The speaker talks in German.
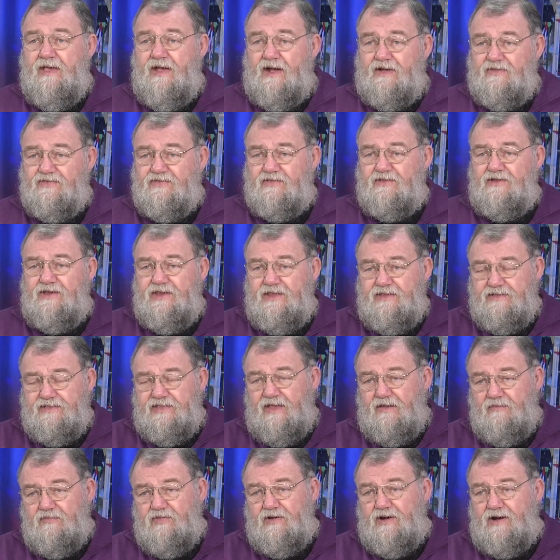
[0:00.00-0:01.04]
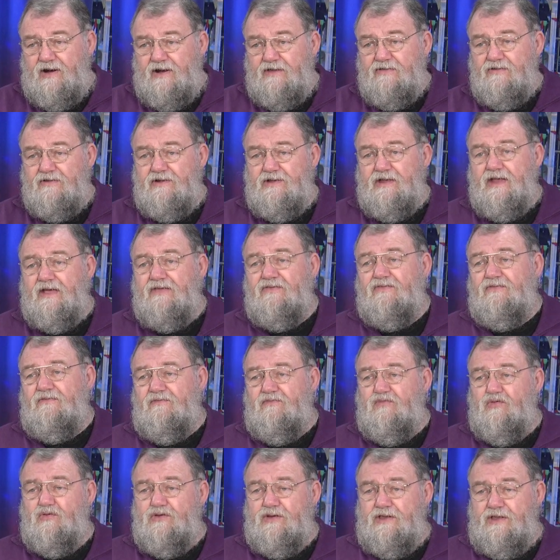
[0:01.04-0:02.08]
also nicht der Bereich und das,
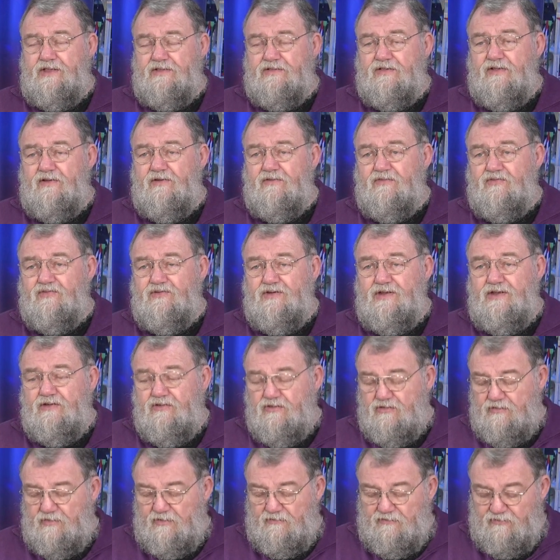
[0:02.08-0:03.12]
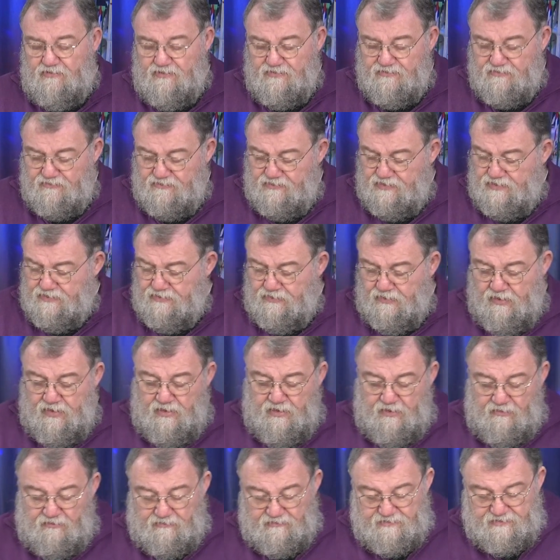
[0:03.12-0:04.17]
wo die Telefonie darüber funktioniert.
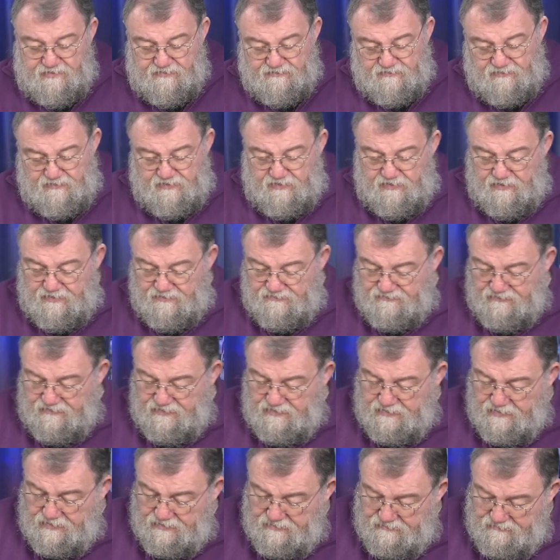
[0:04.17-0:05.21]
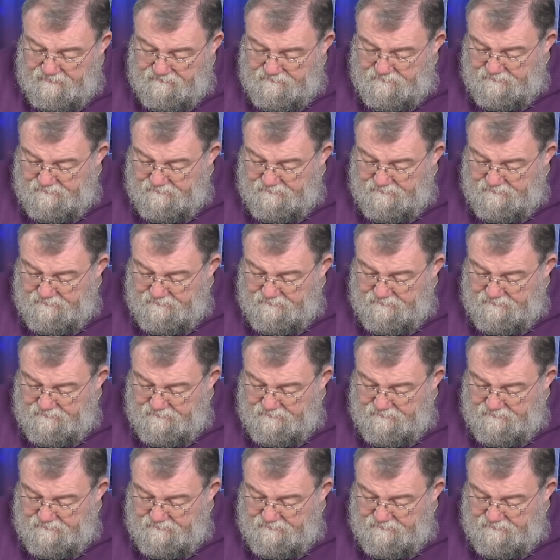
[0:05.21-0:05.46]
Und diese Dinger sehen dann,